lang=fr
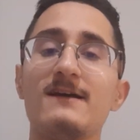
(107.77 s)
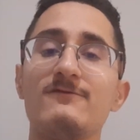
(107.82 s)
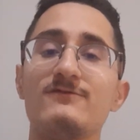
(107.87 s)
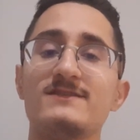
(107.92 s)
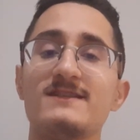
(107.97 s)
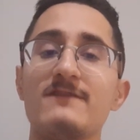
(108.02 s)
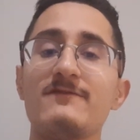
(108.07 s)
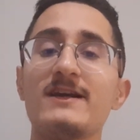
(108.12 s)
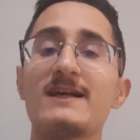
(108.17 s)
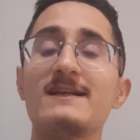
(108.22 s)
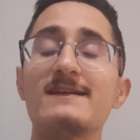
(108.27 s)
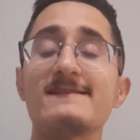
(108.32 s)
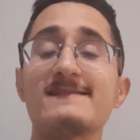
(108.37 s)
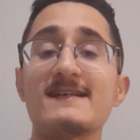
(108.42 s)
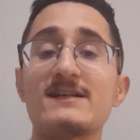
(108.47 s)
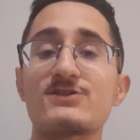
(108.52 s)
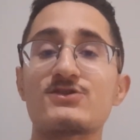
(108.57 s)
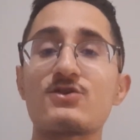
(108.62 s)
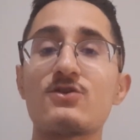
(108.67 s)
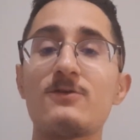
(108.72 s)
Vous savez que
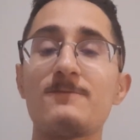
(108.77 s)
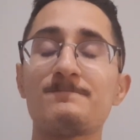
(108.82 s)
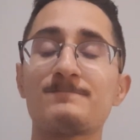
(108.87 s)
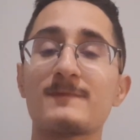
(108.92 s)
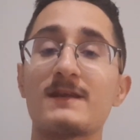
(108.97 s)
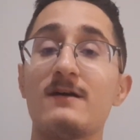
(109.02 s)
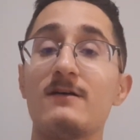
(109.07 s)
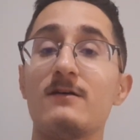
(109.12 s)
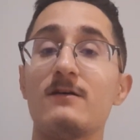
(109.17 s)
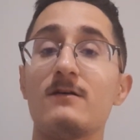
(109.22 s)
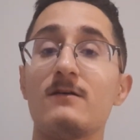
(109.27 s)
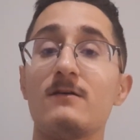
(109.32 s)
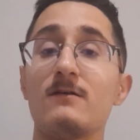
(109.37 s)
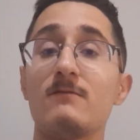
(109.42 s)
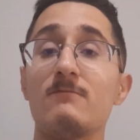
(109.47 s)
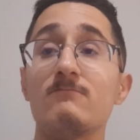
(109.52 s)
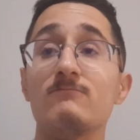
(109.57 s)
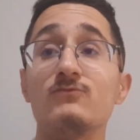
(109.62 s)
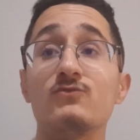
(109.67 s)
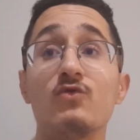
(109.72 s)
les agents
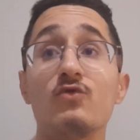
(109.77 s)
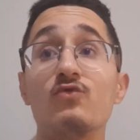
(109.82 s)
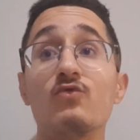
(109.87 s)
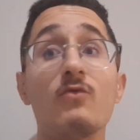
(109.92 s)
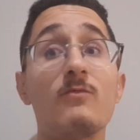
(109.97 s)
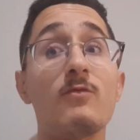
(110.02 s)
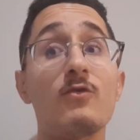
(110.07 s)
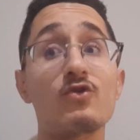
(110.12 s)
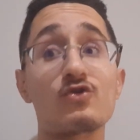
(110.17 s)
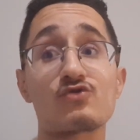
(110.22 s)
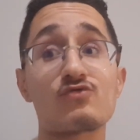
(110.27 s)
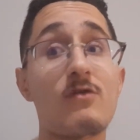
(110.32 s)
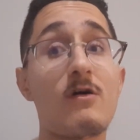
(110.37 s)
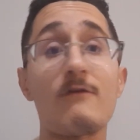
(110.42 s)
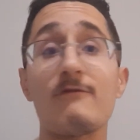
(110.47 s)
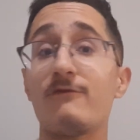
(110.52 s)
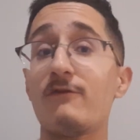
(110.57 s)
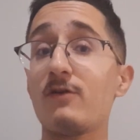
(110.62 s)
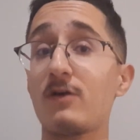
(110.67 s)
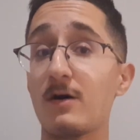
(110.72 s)
de nombreux
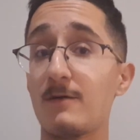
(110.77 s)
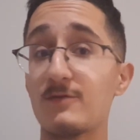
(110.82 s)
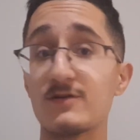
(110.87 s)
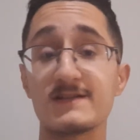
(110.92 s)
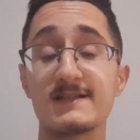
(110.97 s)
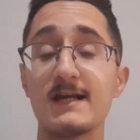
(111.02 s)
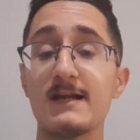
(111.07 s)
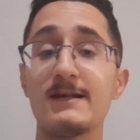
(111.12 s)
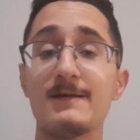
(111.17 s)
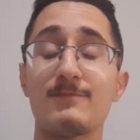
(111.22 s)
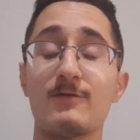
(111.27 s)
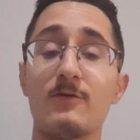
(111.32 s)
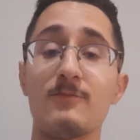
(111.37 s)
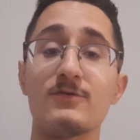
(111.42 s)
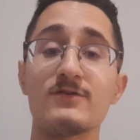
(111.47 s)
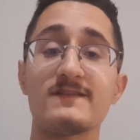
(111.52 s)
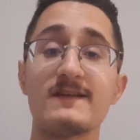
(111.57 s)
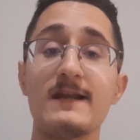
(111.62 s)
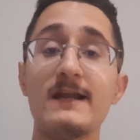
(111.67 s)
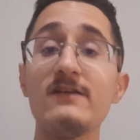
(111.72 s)
joueurs vont commencer à les
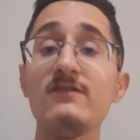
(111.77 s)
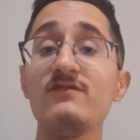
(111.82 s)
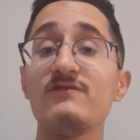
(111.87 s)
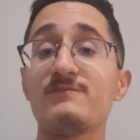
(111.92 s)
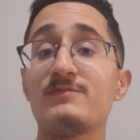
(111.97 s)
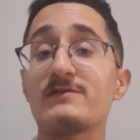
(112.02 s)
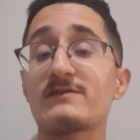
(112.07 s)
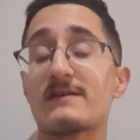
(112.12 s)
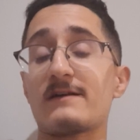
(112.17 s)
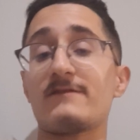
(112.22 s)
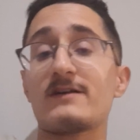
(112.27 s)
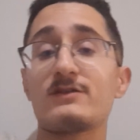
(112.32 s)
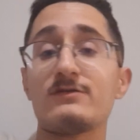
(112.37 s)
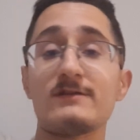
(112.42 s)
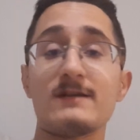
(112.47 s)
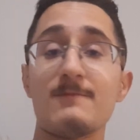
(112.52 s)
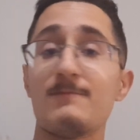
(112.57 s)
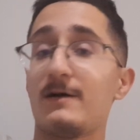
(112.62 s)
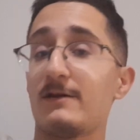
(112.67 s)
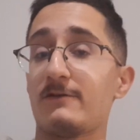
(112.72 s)
proposer à la Juve, puisqu'avec le
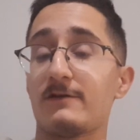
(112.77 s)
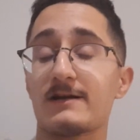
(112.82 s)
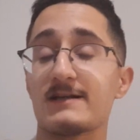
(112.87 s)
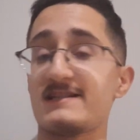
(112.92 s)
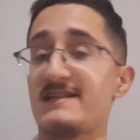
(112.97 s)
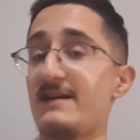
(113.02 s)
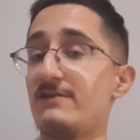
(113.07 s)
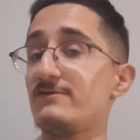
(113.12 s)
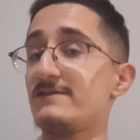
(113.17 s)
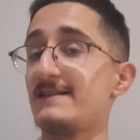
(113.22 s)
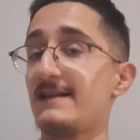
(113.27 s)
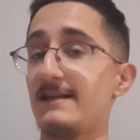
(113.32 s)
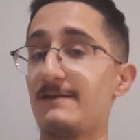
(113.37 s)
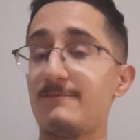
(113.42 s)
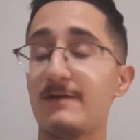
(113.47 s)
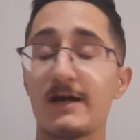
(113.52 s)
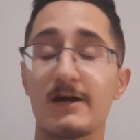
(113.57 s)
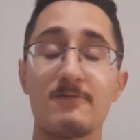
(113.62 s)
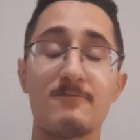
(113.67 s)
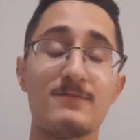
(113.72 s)
départ de Cristiano, ça
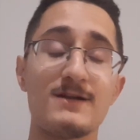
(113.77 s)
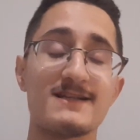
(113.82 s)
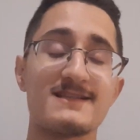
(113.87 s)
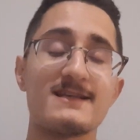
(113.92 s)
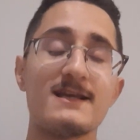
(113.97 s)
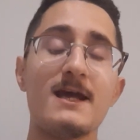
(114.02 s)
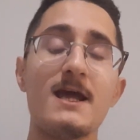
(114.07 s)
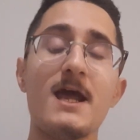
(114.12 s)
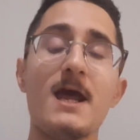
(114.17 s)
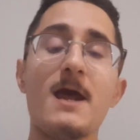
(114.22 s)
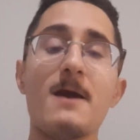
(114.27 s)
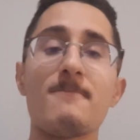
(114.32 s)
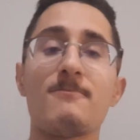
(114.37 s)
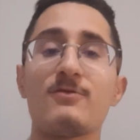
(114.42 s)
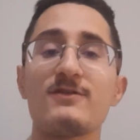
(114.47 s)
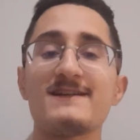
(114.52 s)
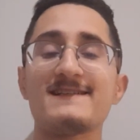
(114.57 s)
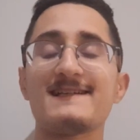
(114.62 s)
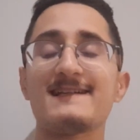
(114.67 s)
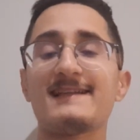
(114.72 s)
libère une place
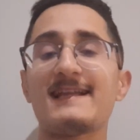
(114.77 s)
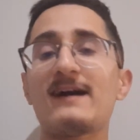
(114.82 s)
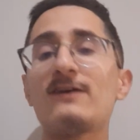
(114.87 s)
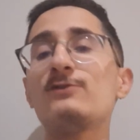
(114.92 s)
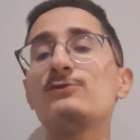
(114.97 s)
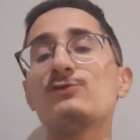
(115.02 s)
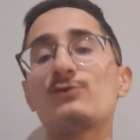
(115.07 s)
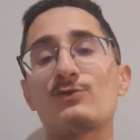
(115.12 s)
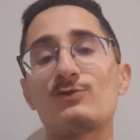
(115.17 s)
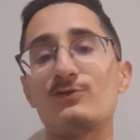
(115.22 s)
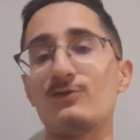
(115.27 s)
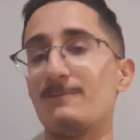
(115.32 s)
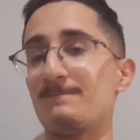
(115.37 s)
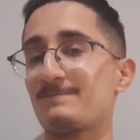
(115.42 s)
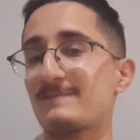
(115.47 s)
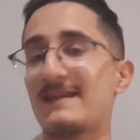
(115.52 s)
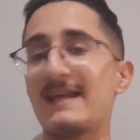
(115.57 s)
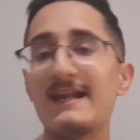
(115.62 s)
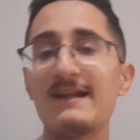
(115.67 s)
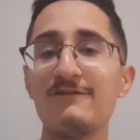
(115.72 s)
pour les attaquants. Donc le
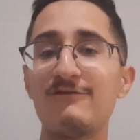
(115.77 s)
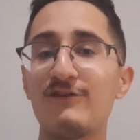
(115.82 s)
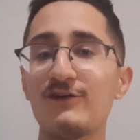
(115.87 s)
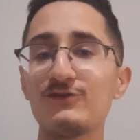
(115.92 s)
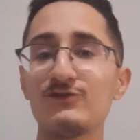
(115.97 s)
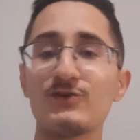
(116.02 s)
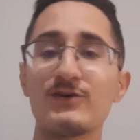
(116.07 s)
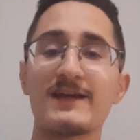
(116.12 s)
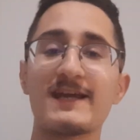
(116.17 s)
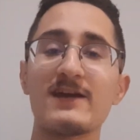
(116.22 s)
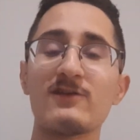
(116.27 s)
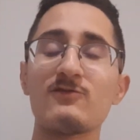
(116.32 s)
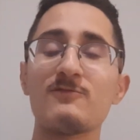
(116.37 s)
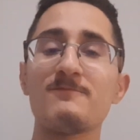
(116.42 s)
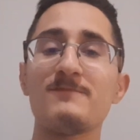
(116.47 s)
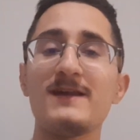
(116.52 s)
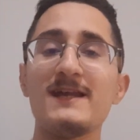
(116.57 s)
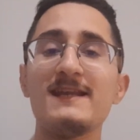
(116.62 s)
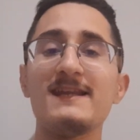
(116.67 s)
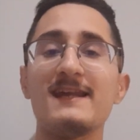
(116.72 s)
téléphone de
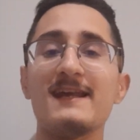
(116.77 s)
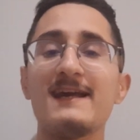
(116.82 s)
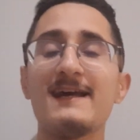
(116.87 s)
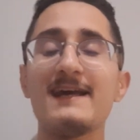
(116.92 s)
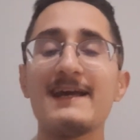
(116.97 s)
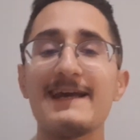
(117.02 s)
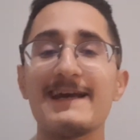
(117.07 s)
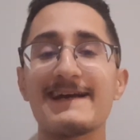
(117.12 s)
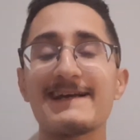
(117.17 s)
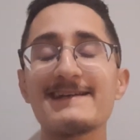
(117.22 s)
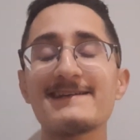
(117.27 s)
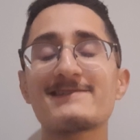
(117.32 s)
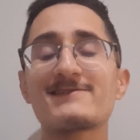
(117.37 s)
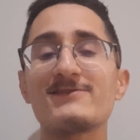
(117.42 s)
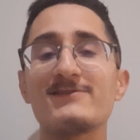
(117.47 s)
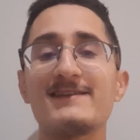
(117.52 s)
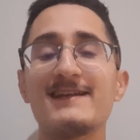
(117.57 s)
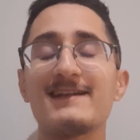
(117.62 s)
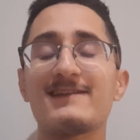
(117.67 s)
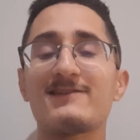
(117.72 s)
Cherubini risque
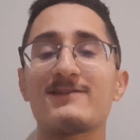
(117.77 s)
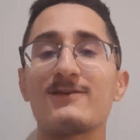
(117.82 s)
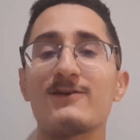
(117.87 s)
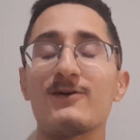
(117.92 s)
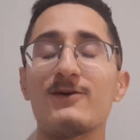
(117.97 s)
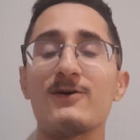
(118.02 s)
d'être